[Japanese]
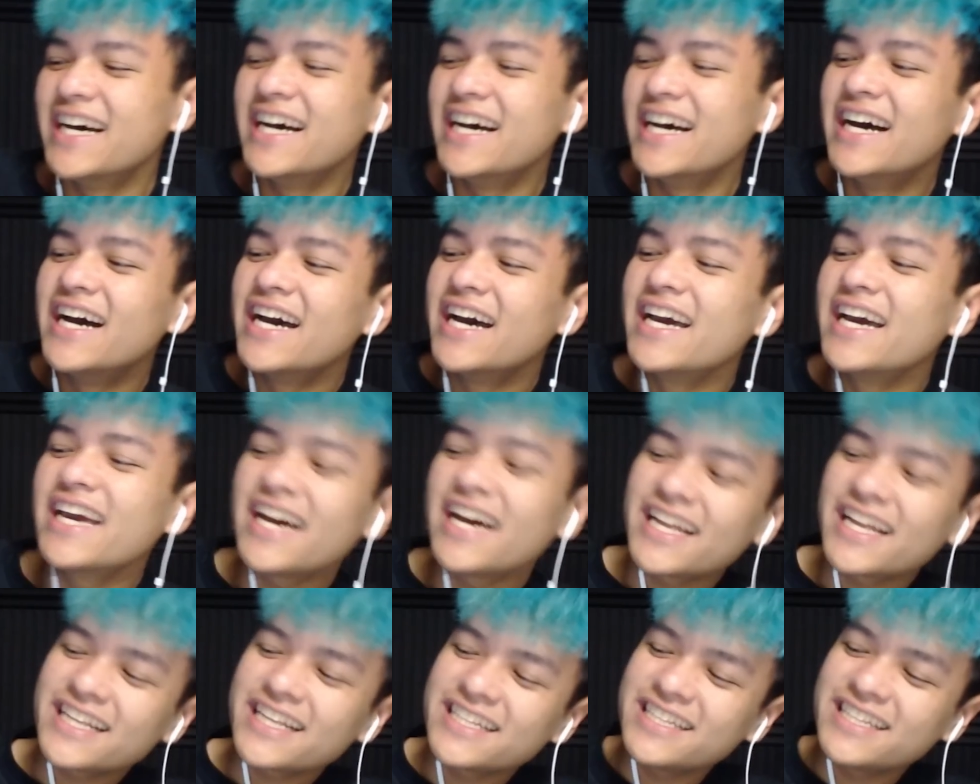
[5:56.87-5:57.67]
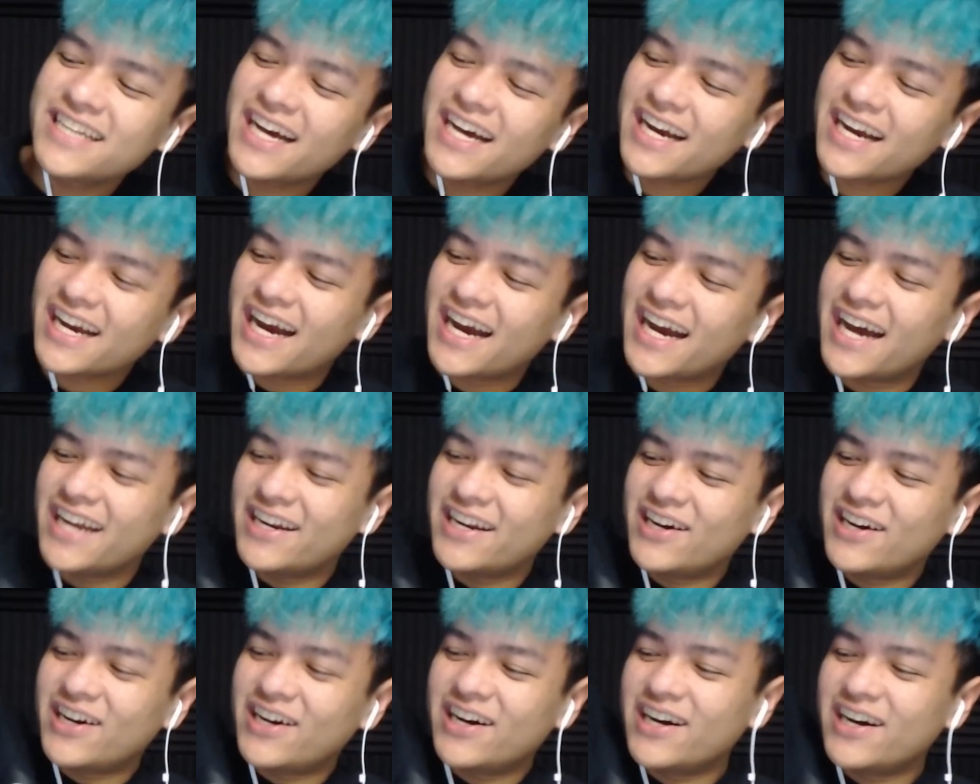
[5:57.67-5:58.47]
いや、なんかあ
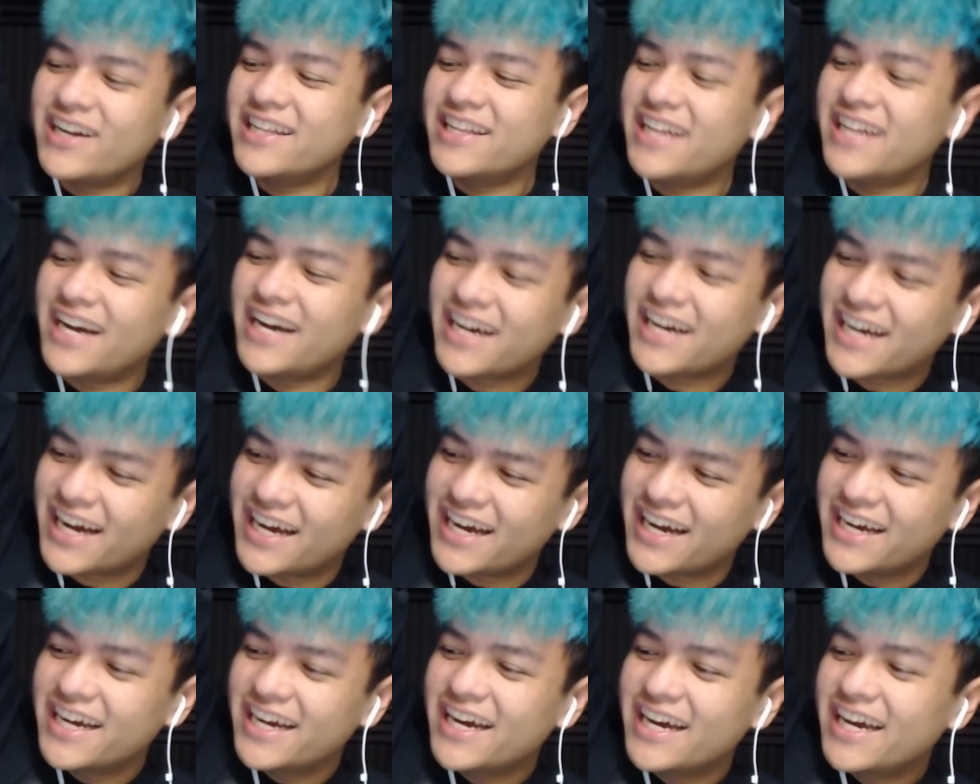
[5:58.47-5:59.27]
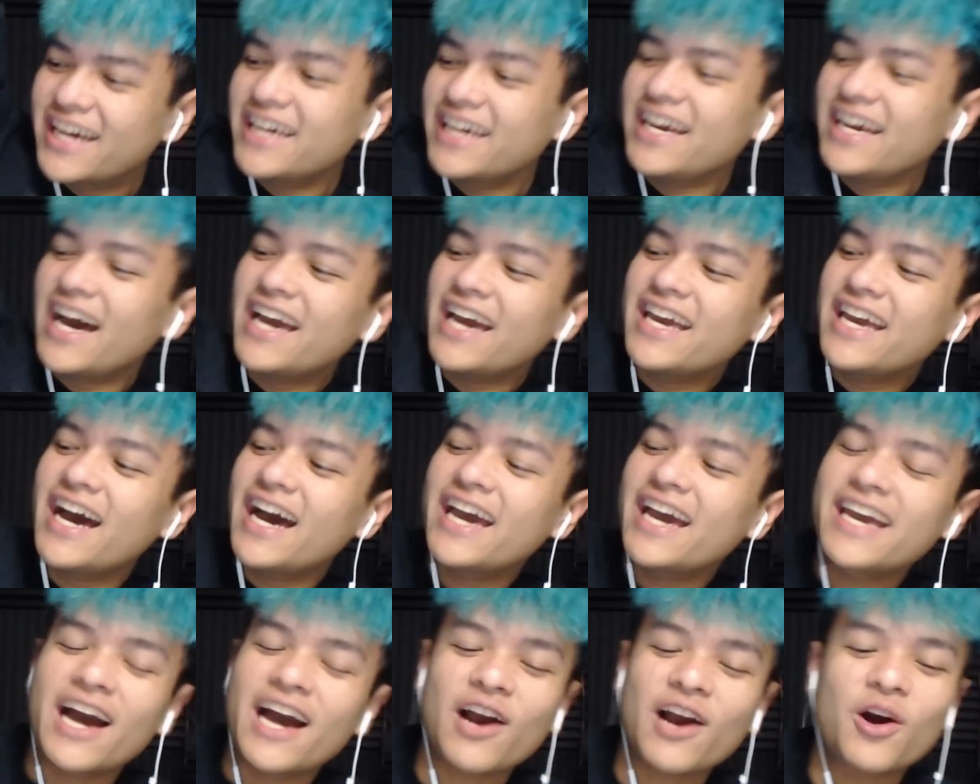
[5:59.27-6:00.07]
のー、なんか、いやいやい
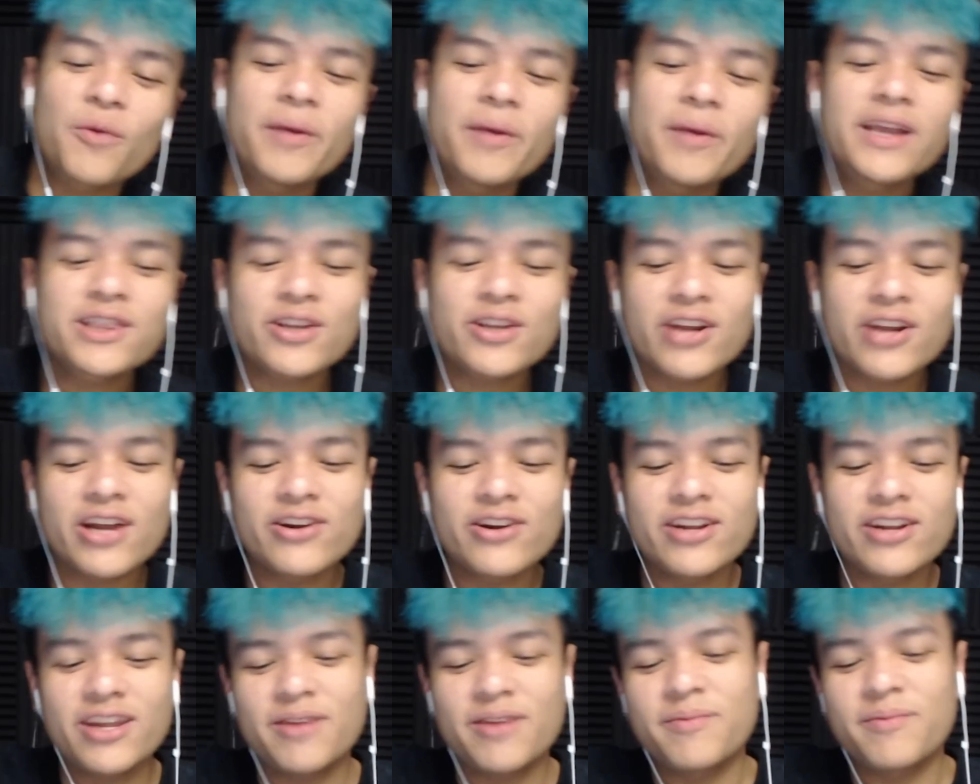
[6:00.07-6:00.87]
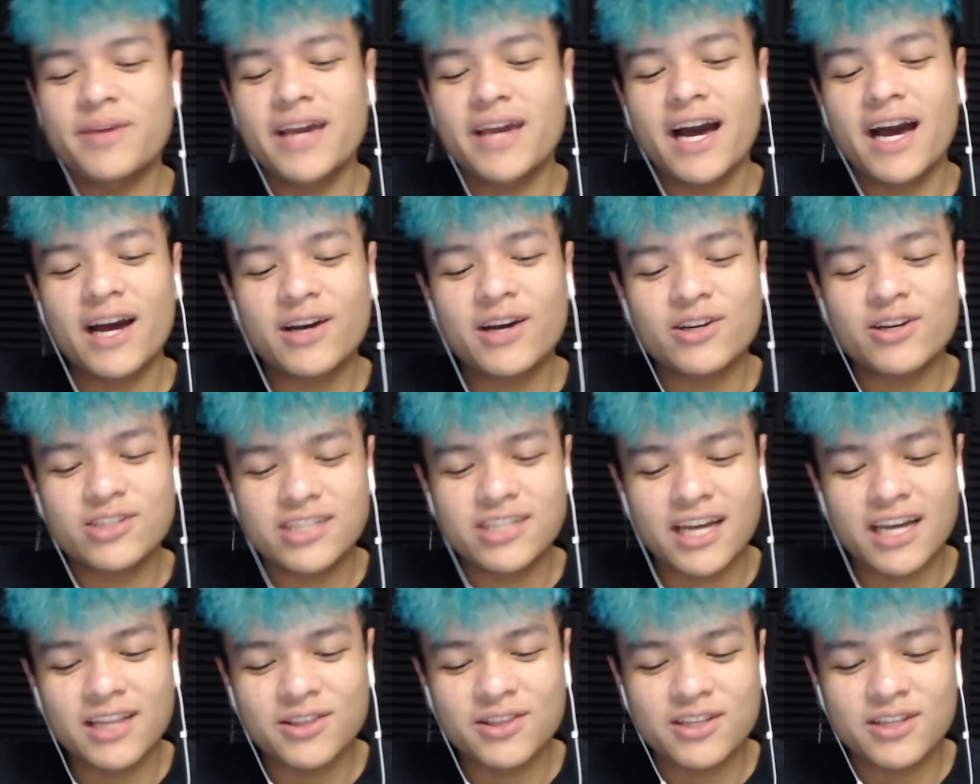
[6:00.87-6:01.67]
や、コメント欄にみやこちゃ
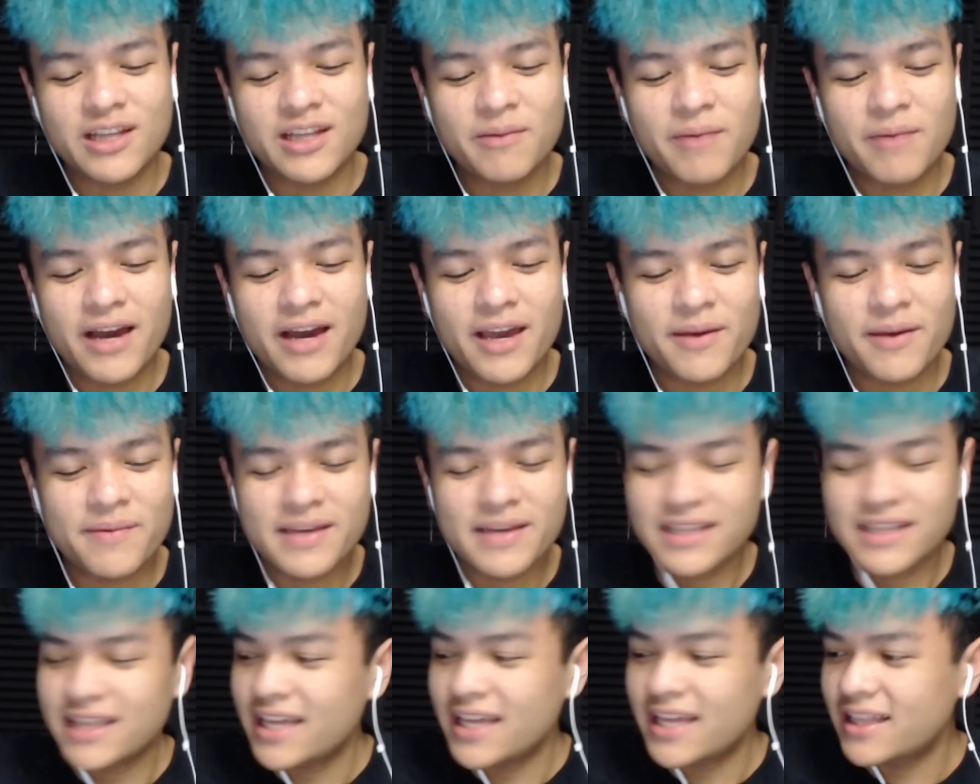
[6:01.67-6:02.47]
んの名前見てた